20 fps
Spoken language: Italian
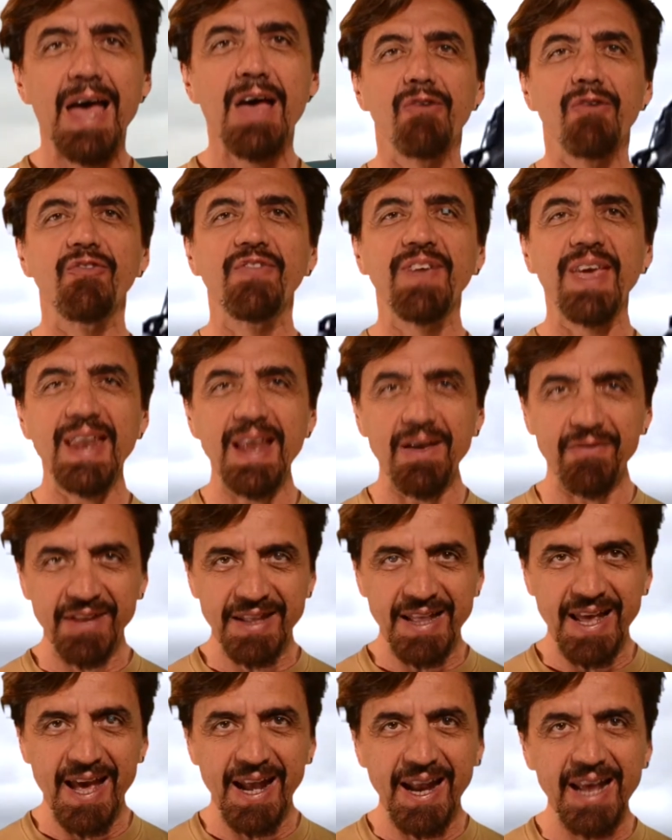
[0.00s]
viene a
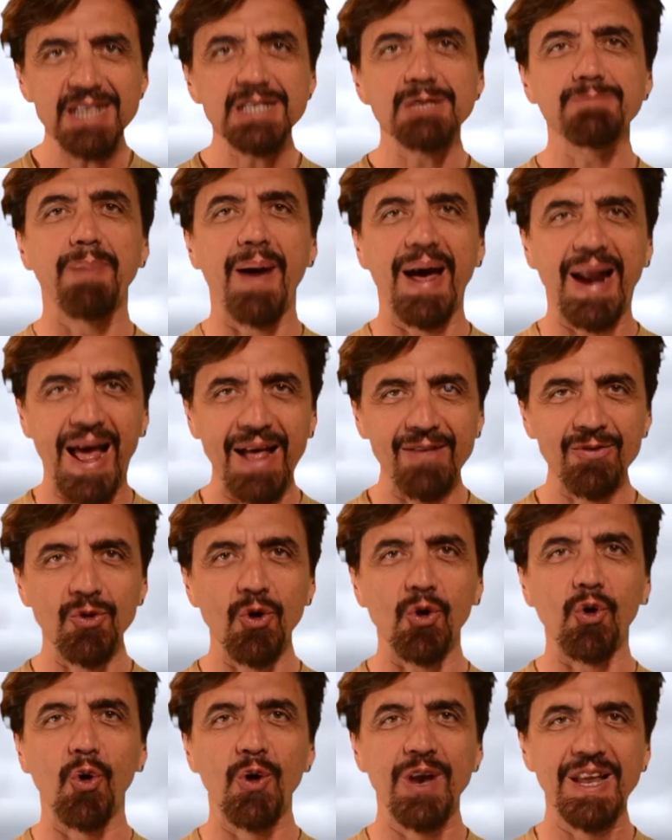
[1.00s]
vedere Sparando
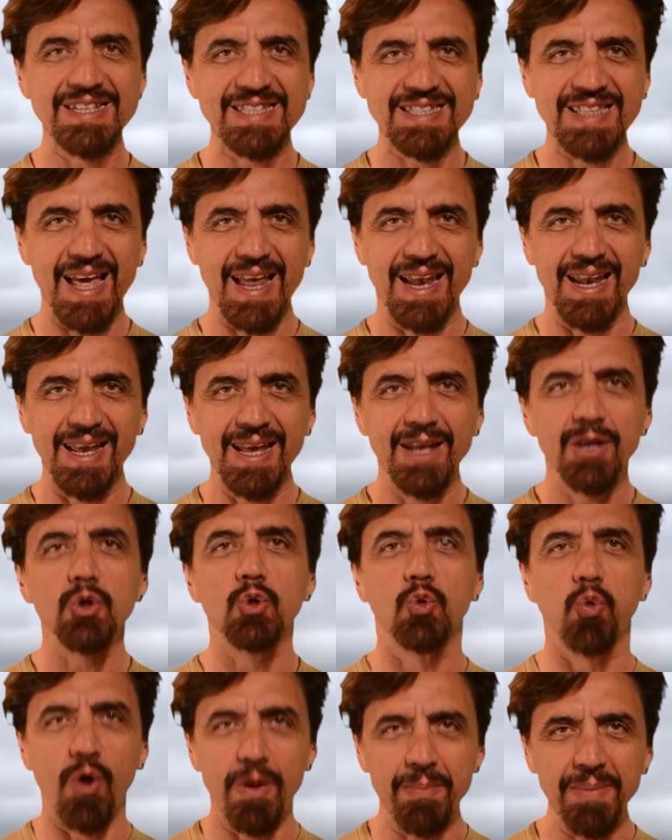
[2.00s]
con le Stelle
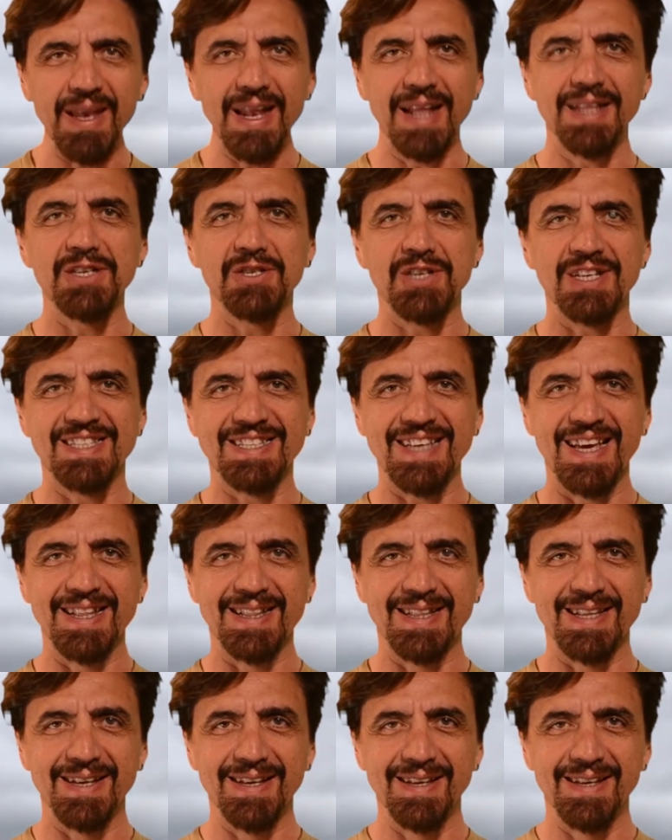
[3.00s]
2017.